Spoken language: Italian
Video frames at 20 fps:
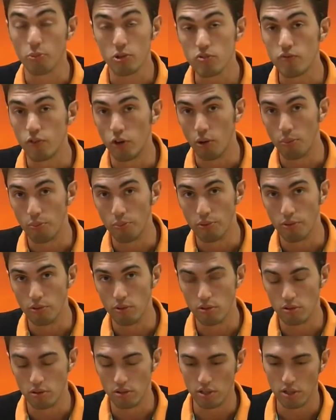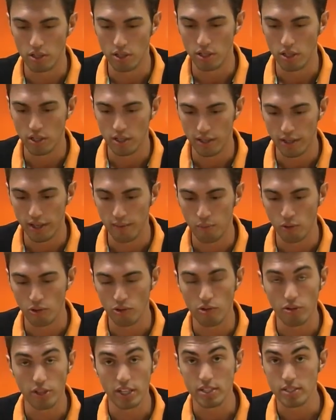post-flop, eh, nel
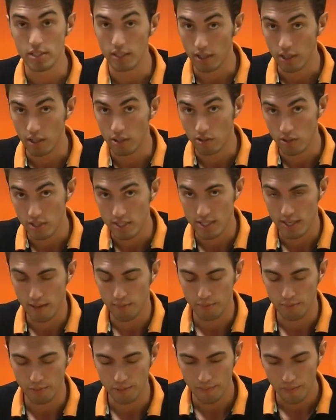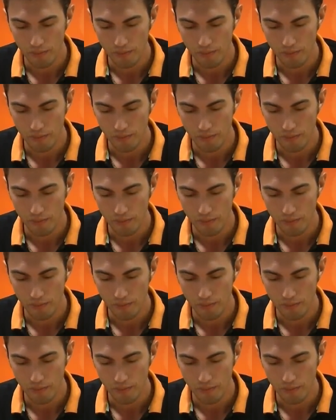mondo dei sit and go EZAP.